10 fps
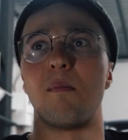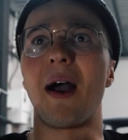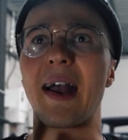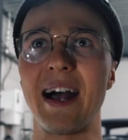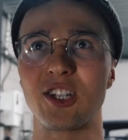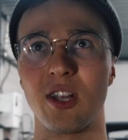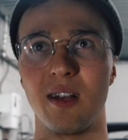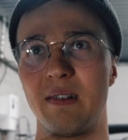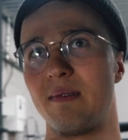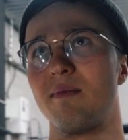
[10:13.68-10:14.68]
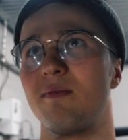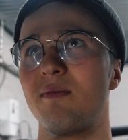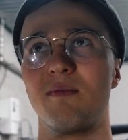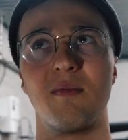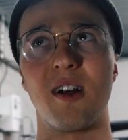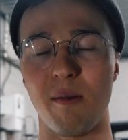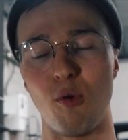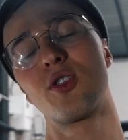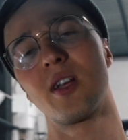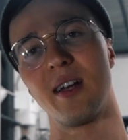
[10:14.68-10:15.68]
пока что
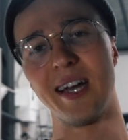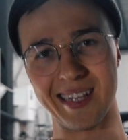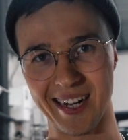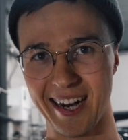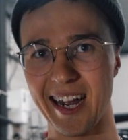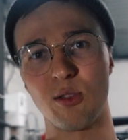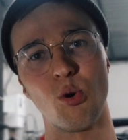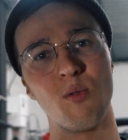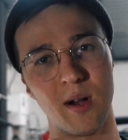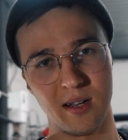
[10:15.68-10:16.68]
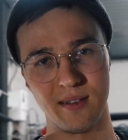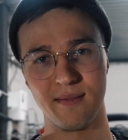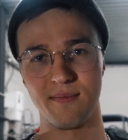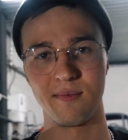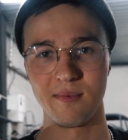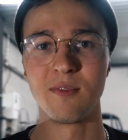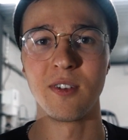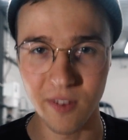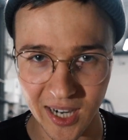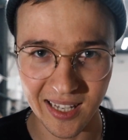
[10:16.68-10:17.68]
работа эта готова.
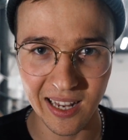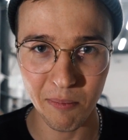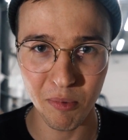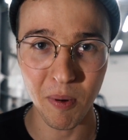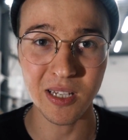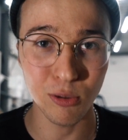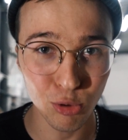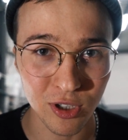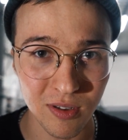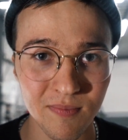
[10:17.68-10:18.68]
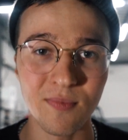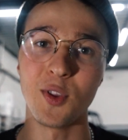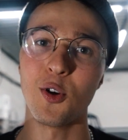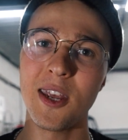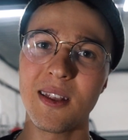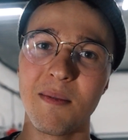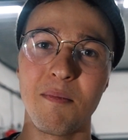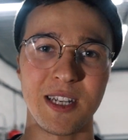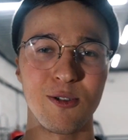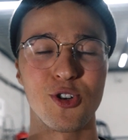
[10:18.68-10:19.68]
Вы хотели бы послушать, но нет,
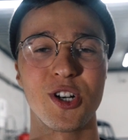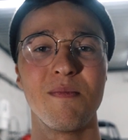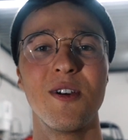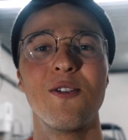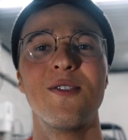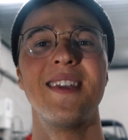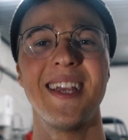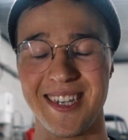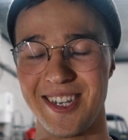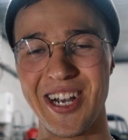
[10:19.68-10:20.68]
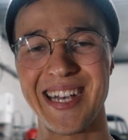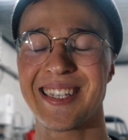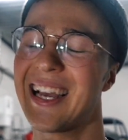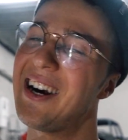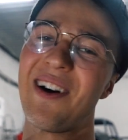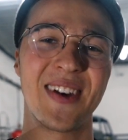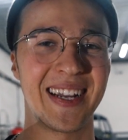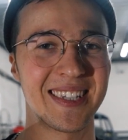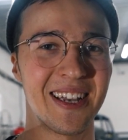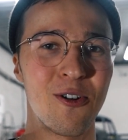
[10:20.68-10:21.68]
послушаем мы ее не сейчас, а в
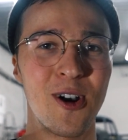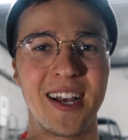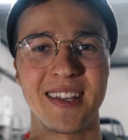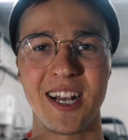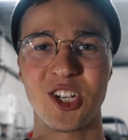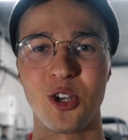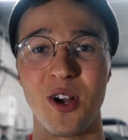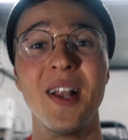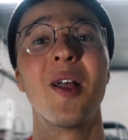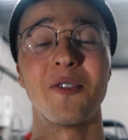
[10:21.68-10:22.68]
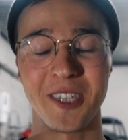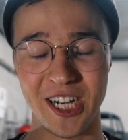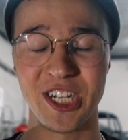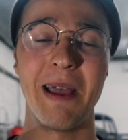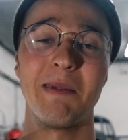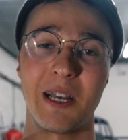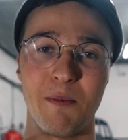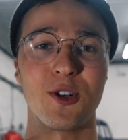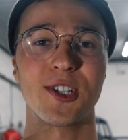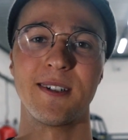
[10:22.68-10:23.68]
конце ролика, так что возвращаемся
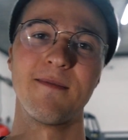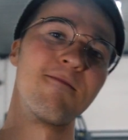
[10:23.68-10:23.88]
к Porsche.